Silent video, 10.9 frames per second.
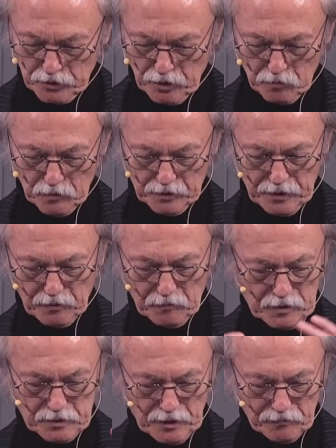habe und
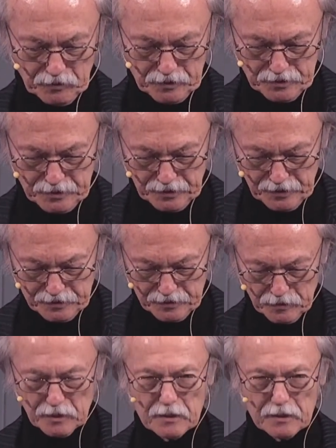damals einfach diese ganze